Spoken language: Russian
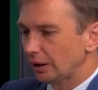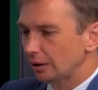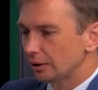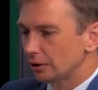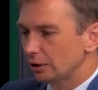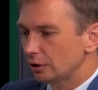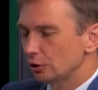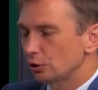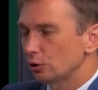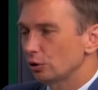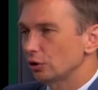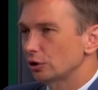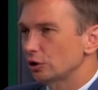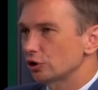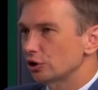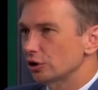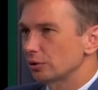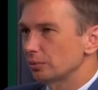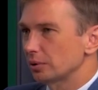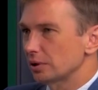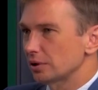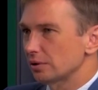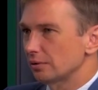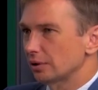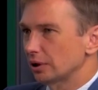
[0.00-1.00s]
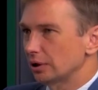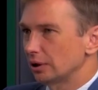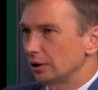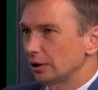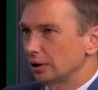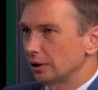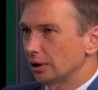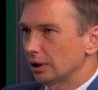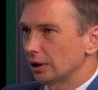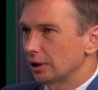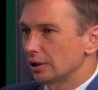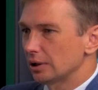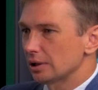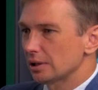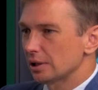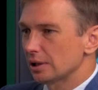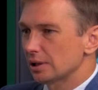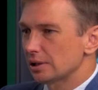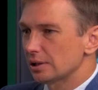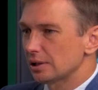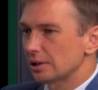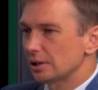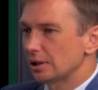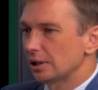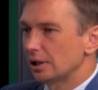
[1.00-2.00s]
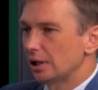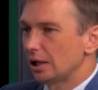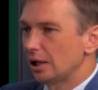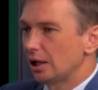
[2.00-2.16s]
территории нашей образовательной организации